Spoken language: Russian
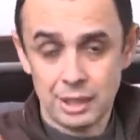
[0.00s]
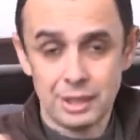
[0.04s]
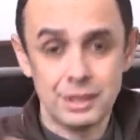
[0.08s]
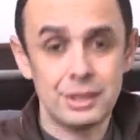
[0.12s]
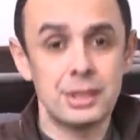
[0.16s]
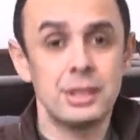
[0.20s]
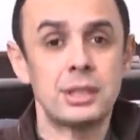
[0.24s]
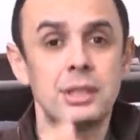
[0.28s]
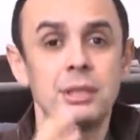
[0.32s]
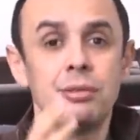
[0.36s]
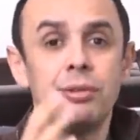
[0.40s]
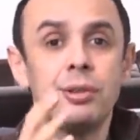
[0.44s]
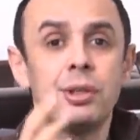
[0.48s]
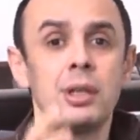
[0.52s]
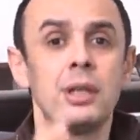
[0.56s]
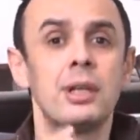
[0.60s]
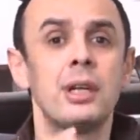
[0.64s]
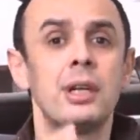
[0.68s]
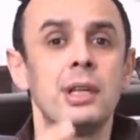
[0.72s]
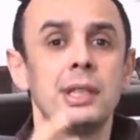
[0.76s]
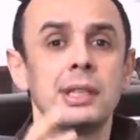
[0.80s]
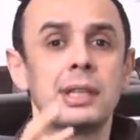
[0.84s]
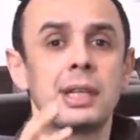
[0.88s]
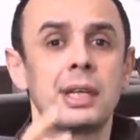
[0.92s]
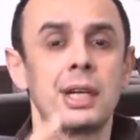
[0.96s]

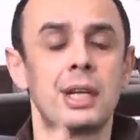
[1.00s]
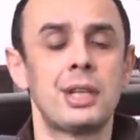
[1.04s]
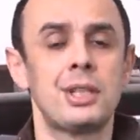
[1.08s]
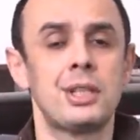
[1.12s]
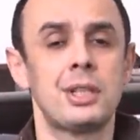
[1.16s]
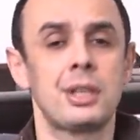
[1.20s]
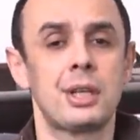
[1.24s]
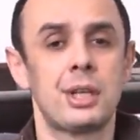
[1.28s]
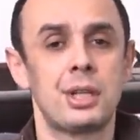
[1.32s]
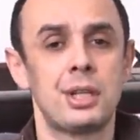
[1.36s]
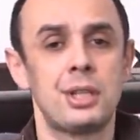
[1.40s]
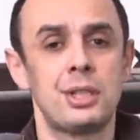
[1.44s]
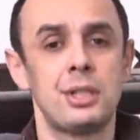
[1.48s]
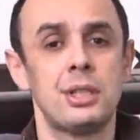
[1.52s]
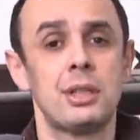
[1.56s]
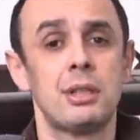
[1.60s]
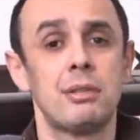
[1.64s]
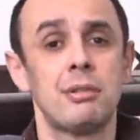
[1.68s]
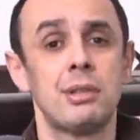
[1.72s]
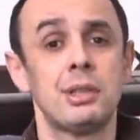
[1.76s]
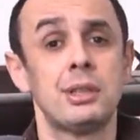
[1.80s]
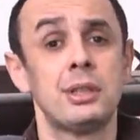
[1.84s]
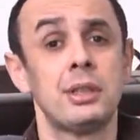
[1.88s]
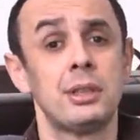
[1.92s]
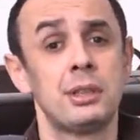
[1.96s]
Действительно ли заказчик
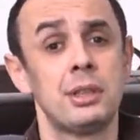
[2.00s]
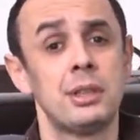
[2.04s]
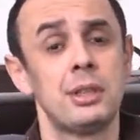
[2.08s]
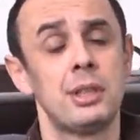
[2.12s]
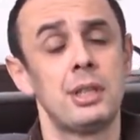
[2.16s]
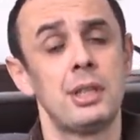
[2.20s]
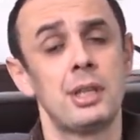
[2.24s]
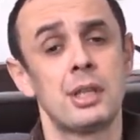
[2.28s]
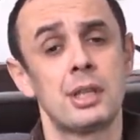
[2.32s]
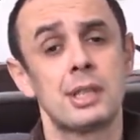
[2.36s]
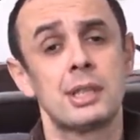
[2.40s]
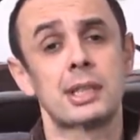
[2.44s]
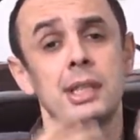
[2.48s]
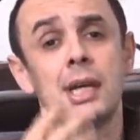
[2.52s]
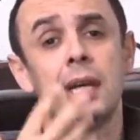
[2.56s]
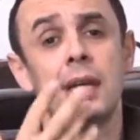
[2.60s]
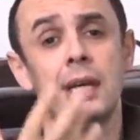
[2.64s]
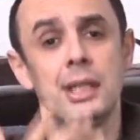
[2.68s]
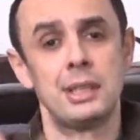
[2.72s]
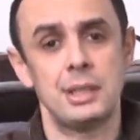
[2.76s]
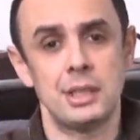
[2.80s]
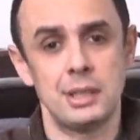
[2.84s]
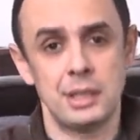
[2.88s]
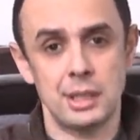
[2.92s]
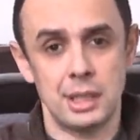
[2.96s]
рассчитывает сделать интерьер за
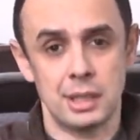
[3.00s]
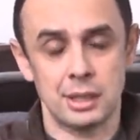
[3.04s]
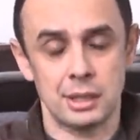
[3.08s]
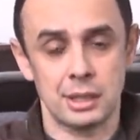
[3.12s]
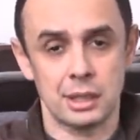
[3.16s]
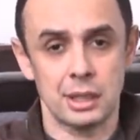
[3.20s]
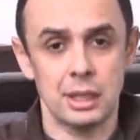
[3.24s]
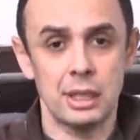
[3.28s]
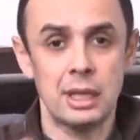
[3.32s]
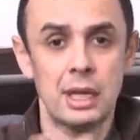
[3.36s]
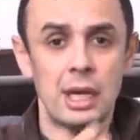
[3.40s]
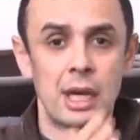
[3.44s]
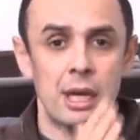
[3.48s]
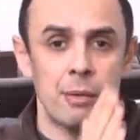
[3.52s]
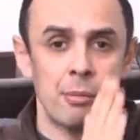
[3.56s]
эти деньги?